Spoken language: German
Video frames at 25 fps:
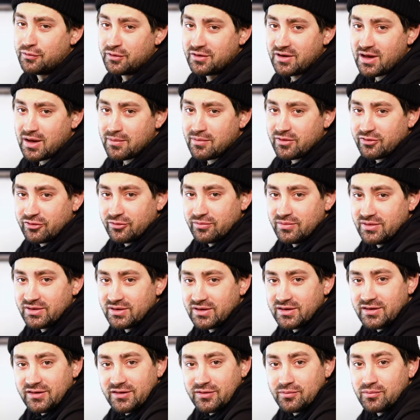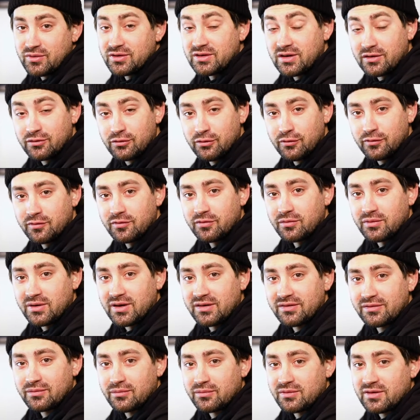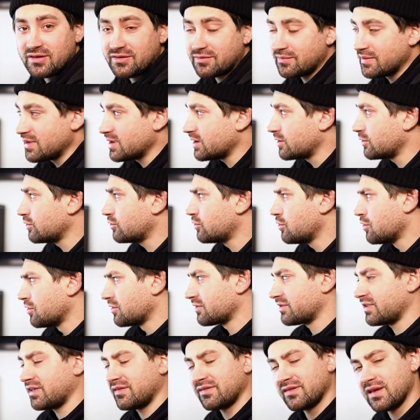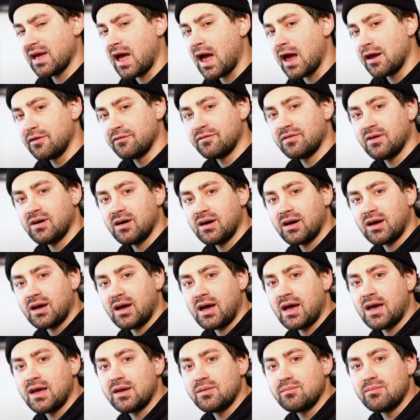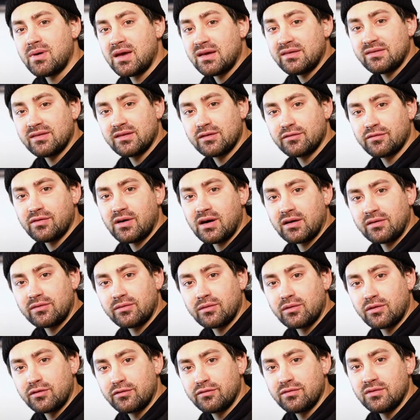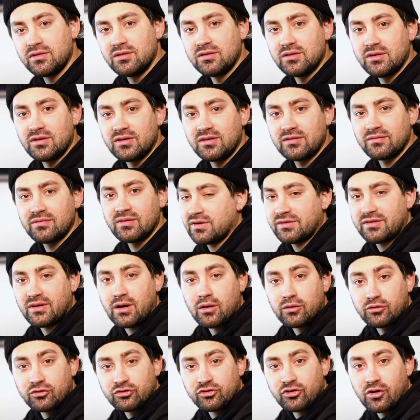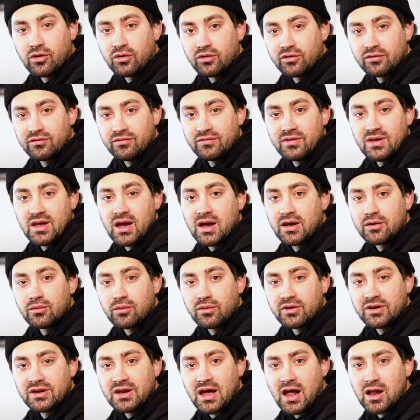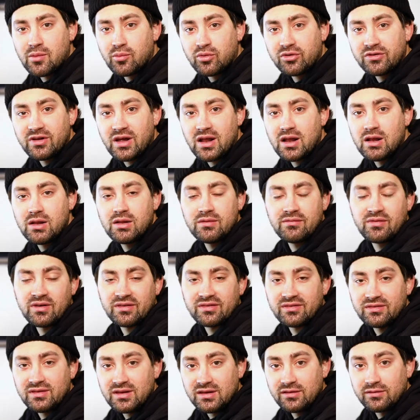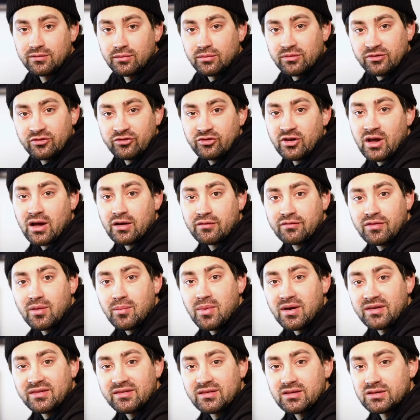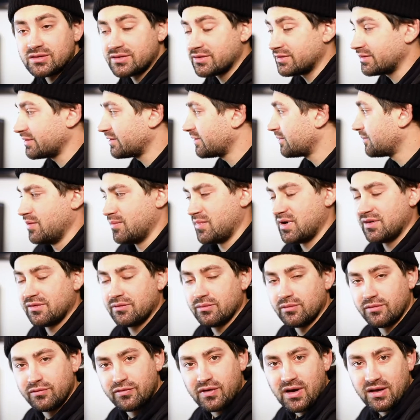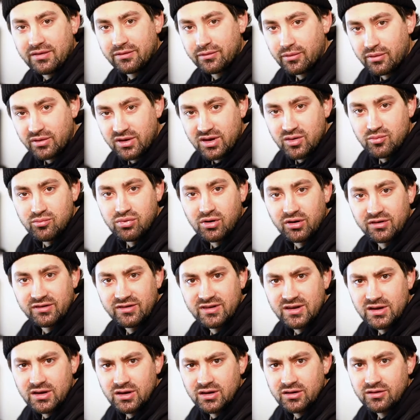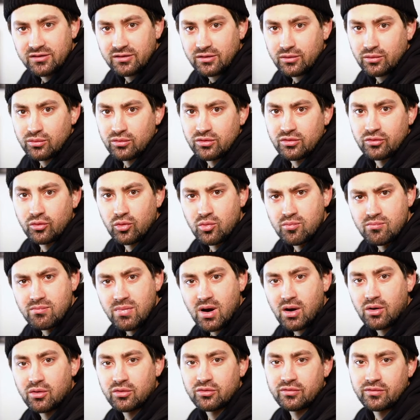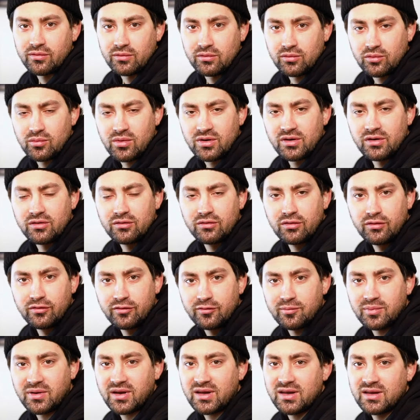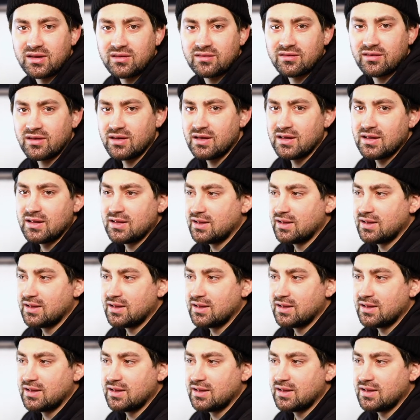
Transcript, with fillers: wird aber schwierig mit der TÜV-Zulassung. Deswegen guckt, dass ihr einfach ein Basic-Fahrzeug findet, was ausschaut wie ein Originalmodell, was nicht so stark verbastelt ist. Wenn man so ein Fahrzeug importiert und umbaut und über den TÜV bringt,